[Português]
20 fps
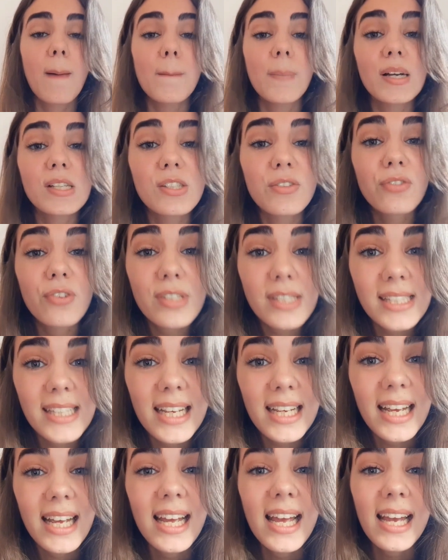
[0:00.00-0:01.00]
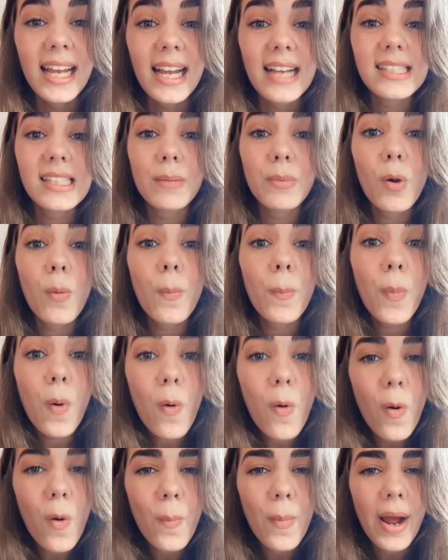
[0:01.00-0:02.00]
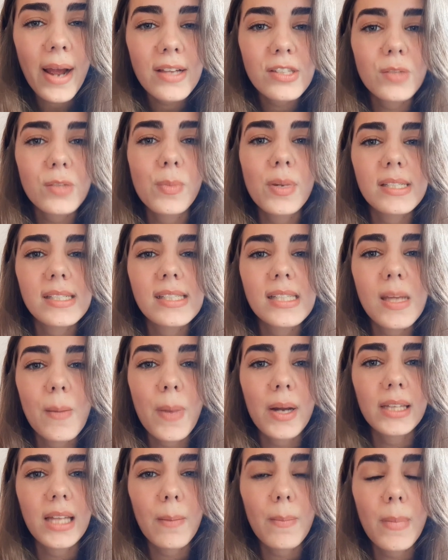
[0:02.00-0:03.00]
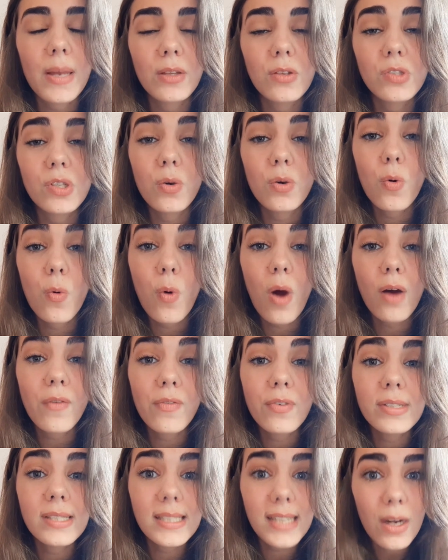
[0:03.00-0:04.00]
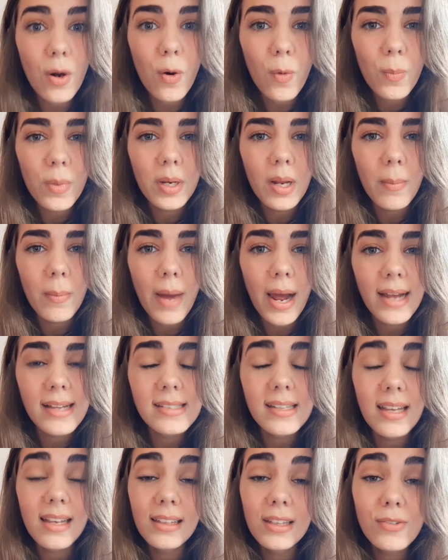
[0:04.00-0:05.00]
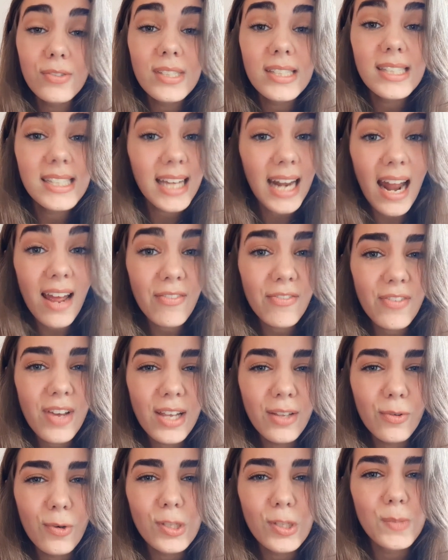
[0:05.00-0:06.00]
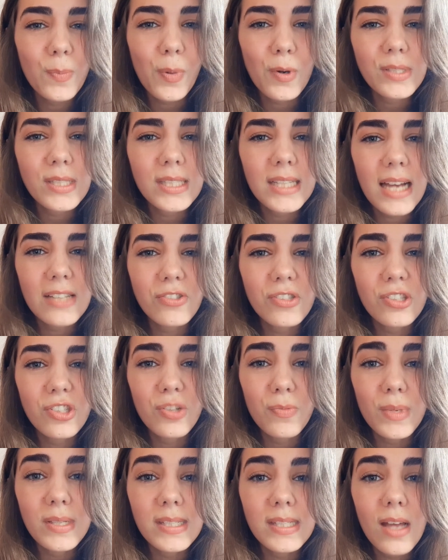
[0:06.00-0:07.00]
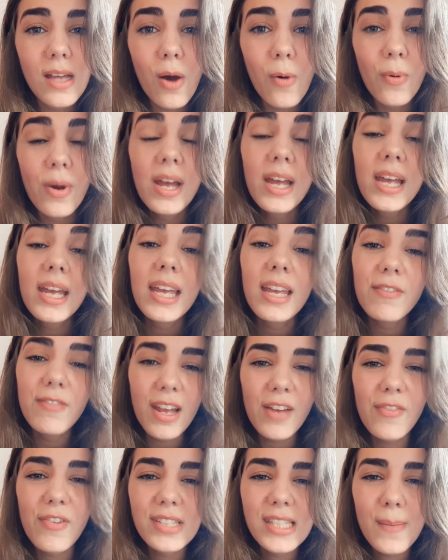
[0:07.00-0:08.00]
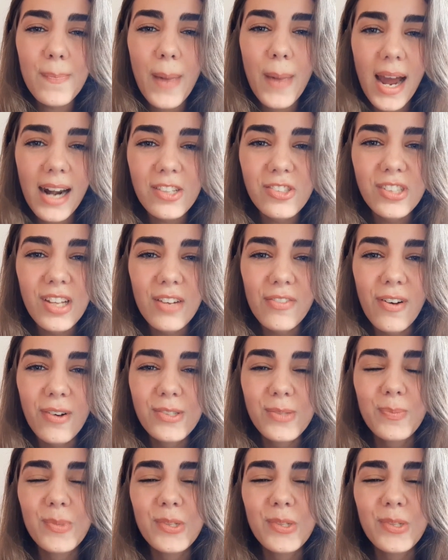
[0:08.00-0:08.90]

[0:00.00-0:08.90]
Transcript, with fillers: Mas e você? Quer saber um pouco mais sobre esses departamentos e com qual você combina mais? Então se inscreve aí no nosso processo de admissão e vem fazer parte da FAUSP